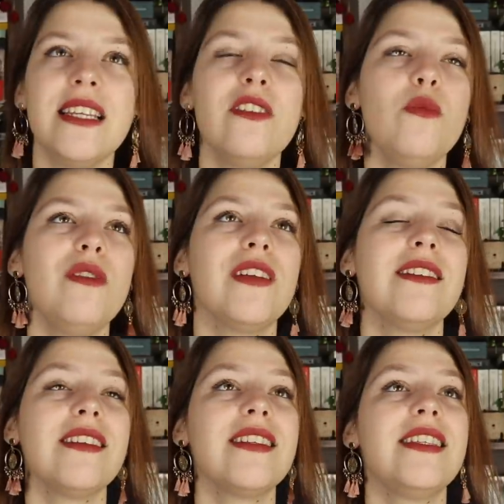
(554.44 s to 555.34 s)
année
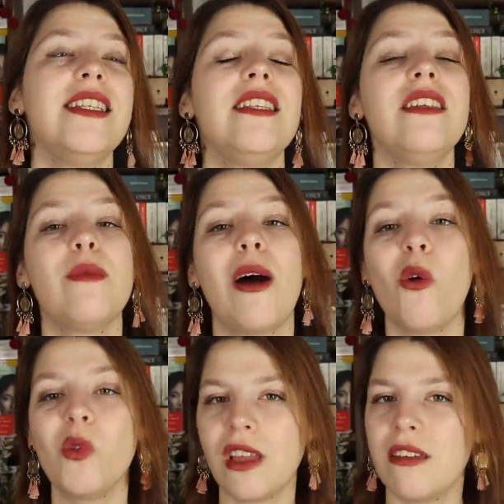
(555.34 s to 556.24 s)
2021, c'était l'année de ma
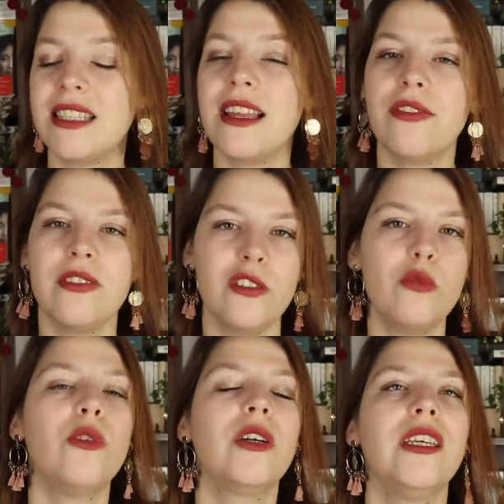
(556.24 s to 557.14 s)
rencontre avec Daphné
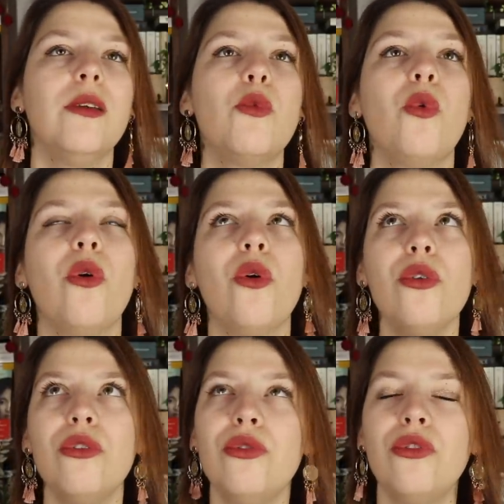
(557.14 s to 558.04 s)
Dumaurier, mon
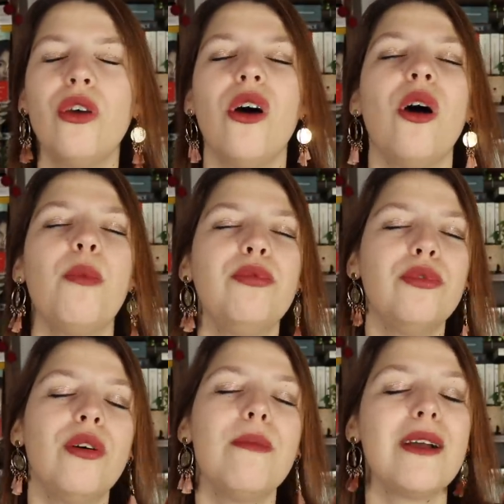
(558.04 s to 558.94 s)
gros coup de cœur
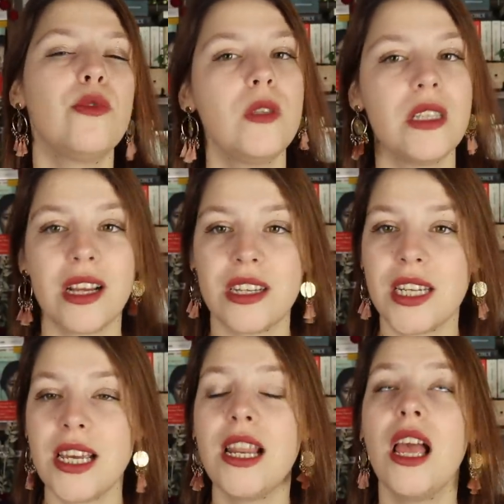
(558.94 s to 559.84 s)
pour ma cousine
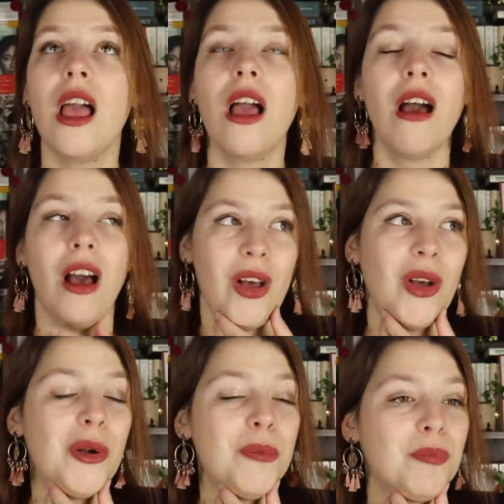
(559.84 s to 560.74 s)
Rachel.
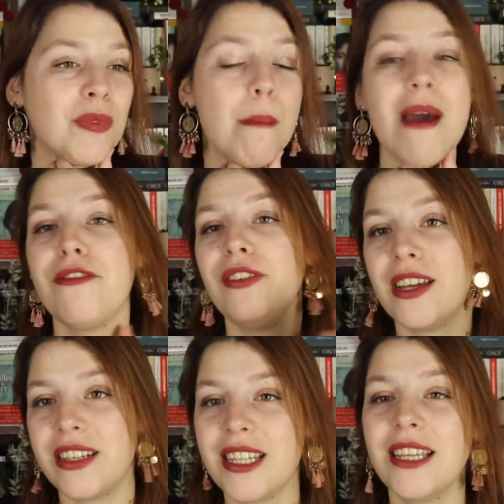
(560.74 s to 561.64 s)
Euh, m'a fait
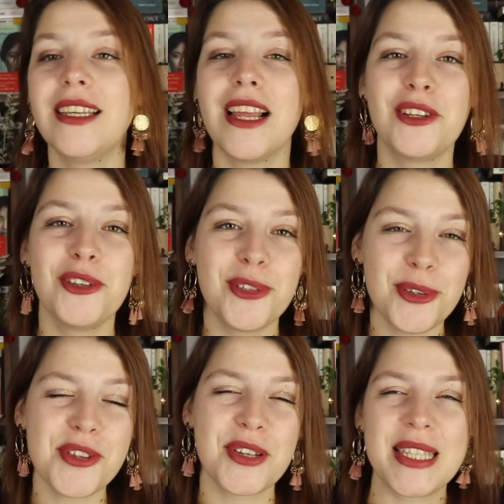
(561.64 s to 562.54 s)
acheter quelques
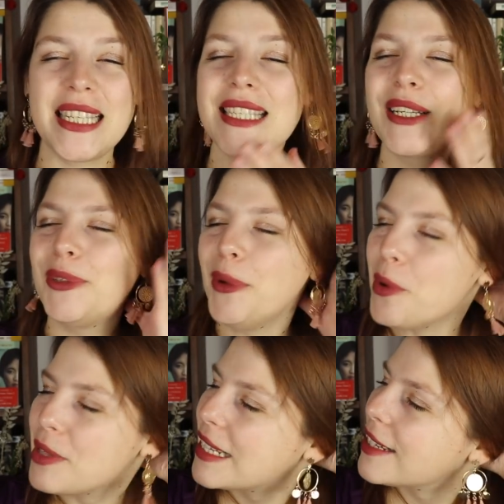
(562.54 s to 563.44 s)
autres titres de
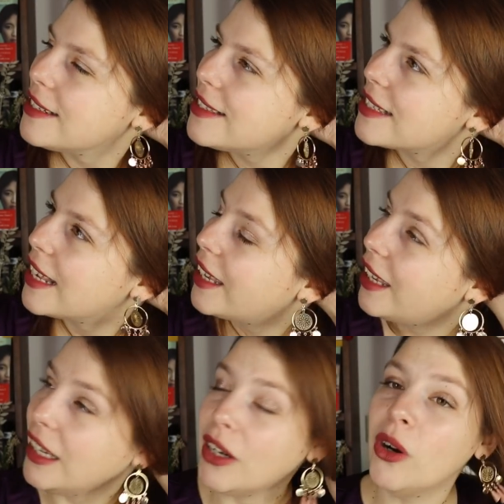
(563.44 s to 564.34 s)
l'autrice
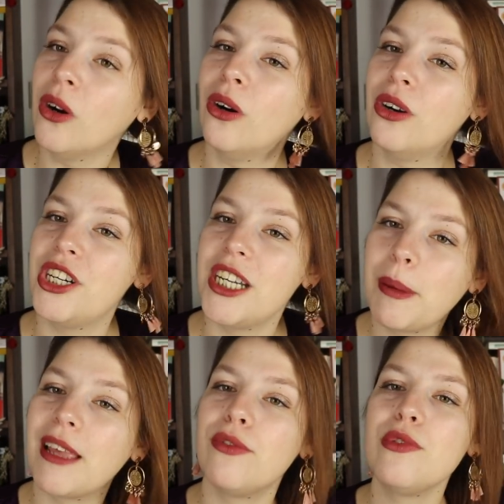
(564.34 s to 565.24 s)
et euh, j'ai
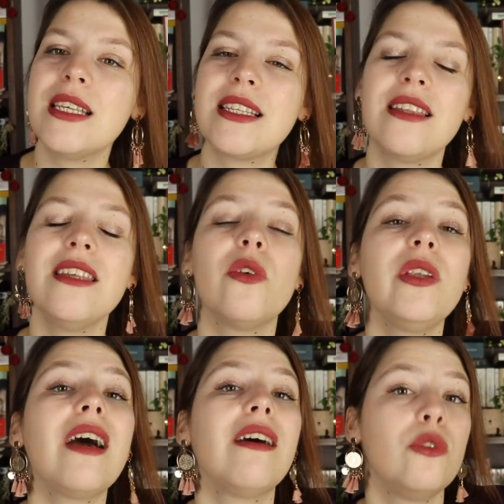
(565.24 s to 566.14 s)
prévu cette année d'en
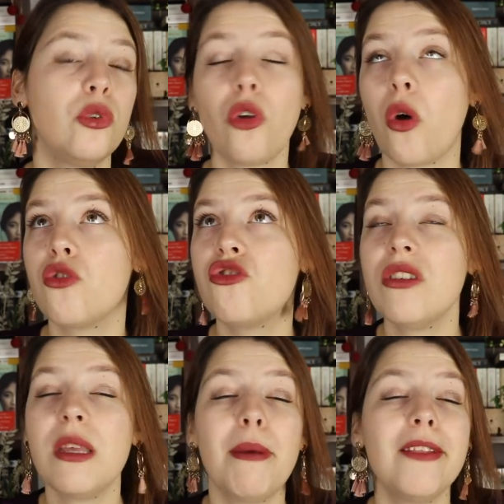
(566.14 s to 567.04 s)
lire un autre. Je
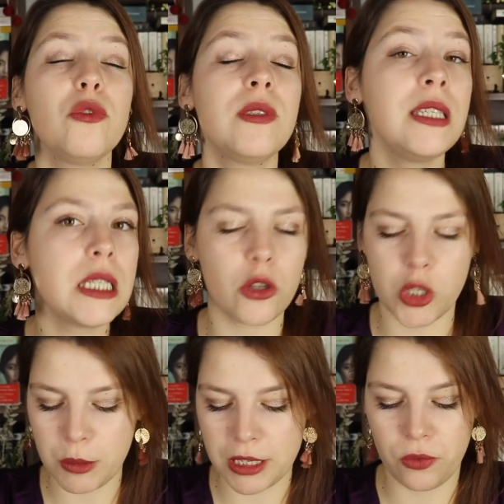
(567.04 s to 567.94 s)
n'ai pas de titre
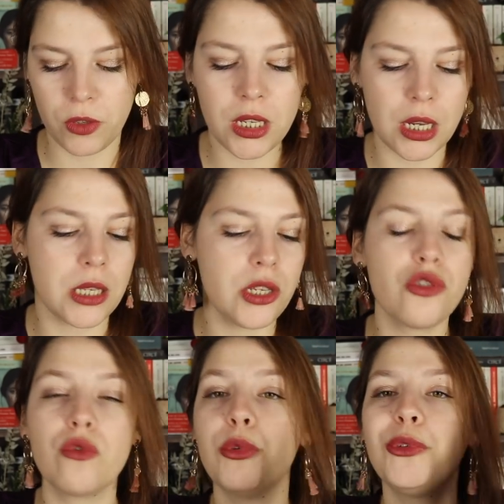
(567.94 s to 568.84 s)
spécifique et si
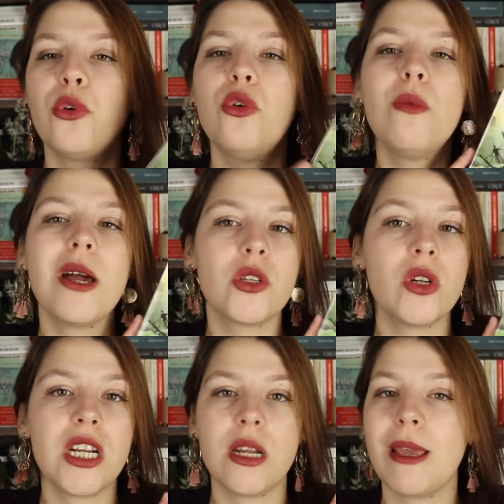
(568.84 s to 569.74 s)
je vous montre l'auberge de
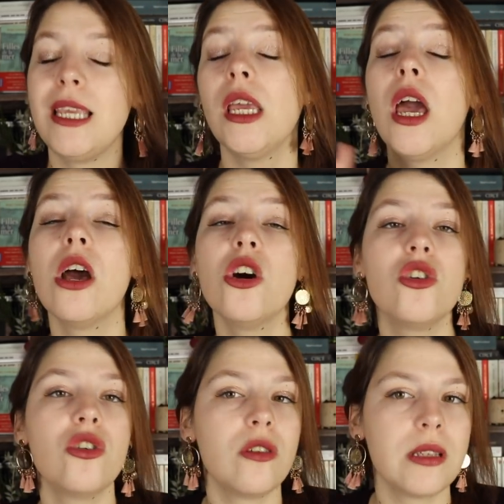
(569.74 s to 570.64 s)
la Jamaïque,
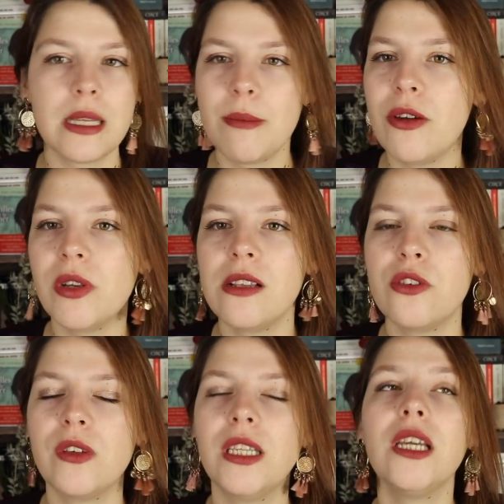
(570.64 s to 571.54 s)
je ne sais pas lequel
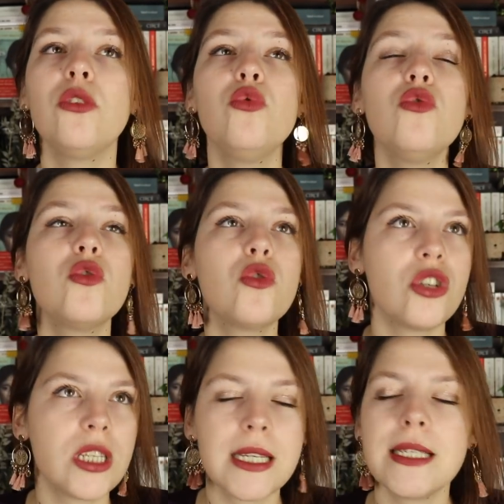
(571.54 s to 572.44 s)
je vais lire. Tout ce que
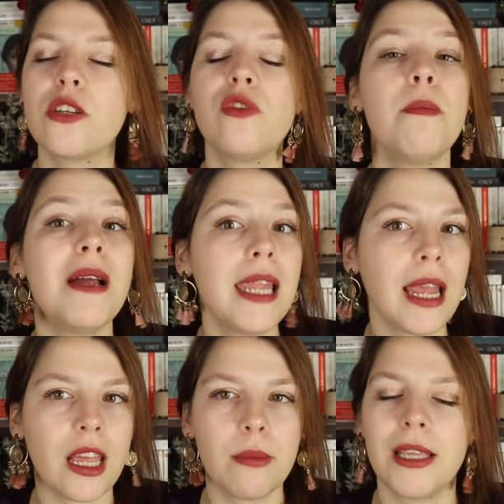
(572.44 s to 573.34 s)
je sais, c'est que je vais pas lire
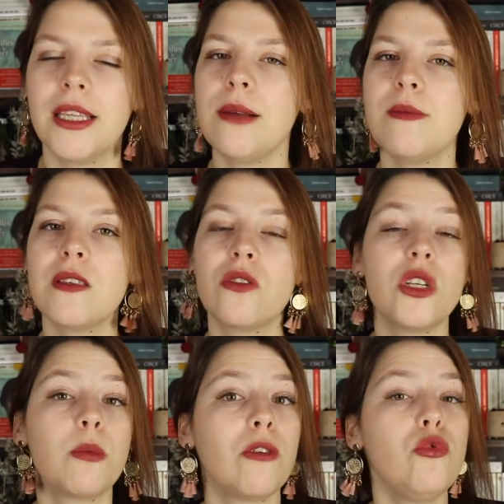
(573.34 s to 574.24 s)
Rebecca parce que
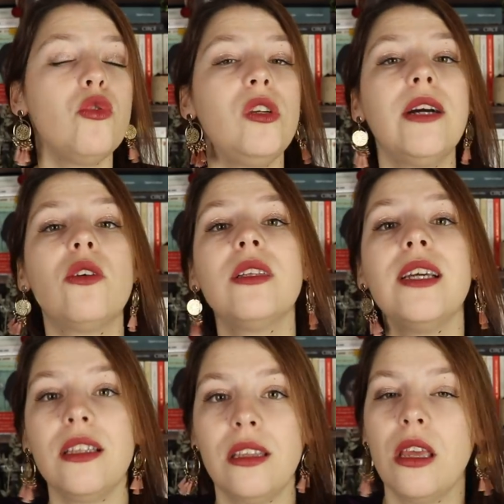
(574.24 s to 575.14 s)
j'ai prévu de le lire en
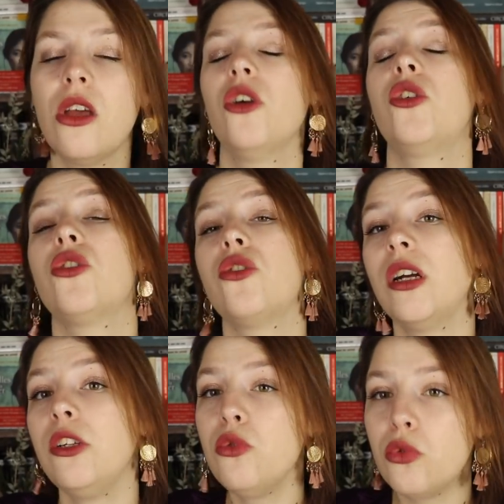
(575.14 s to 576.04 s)
dernier quand
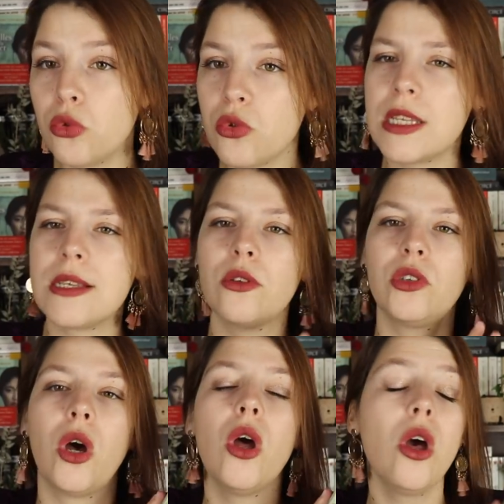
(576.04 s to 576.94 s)
j'aurai lu tous ces
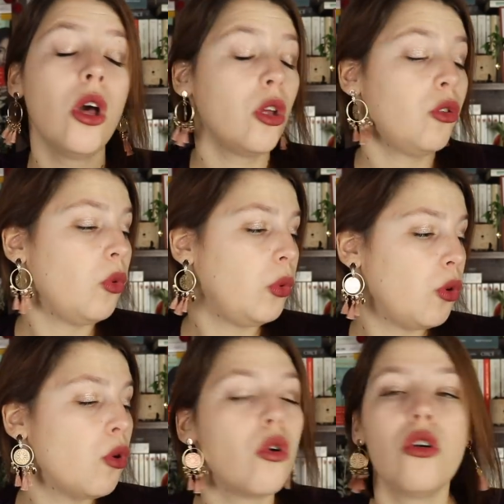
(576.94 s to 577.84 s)
autres. Donc
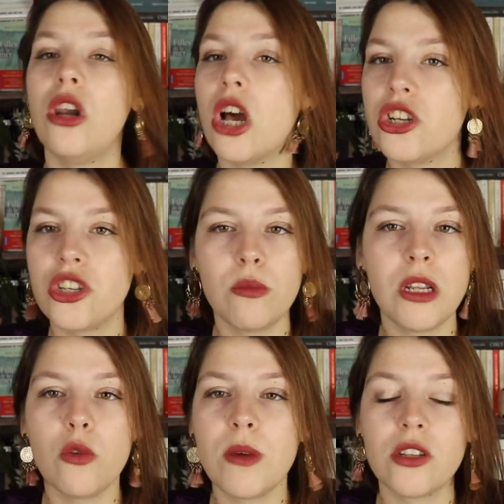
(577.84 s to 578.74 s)
euh, là, j'ai
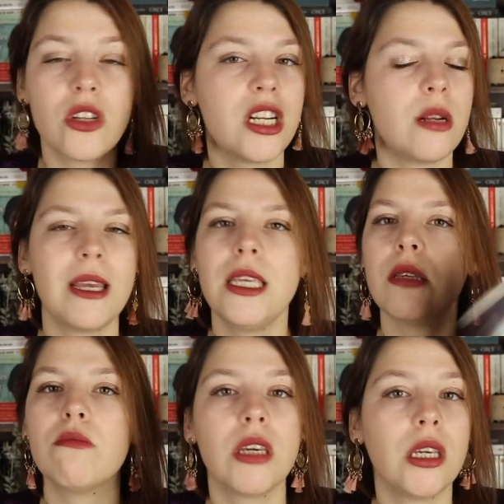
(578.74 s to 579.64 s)
mis l'auberge de la
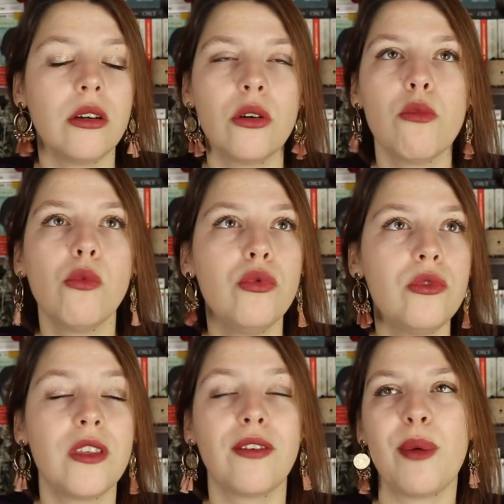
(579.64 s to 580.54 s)
Jamaïque, mais euh, mon
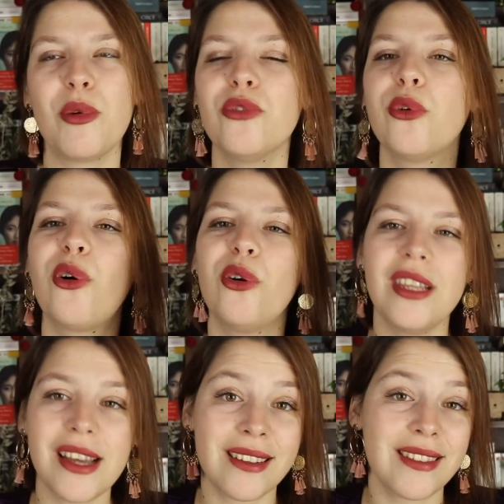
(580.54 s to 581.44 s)
but, c'est vraiment de
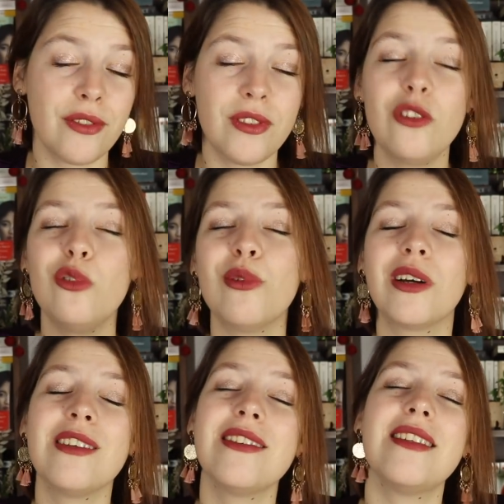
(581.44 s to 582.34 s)
relire un Daphné du
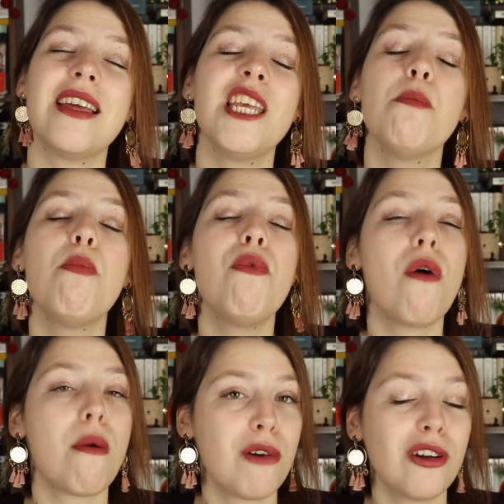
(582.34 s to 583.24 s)
Maurier cette année, peu
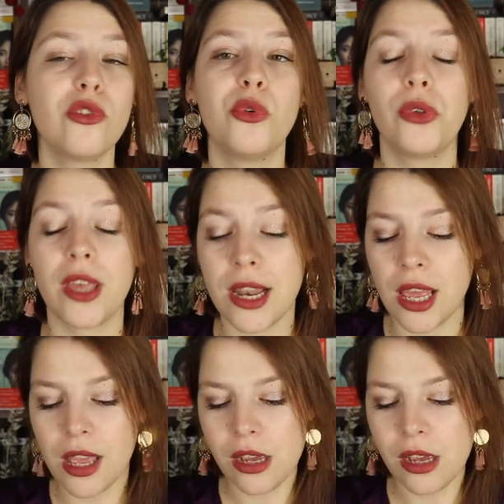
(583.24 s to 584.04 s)
importe lequel,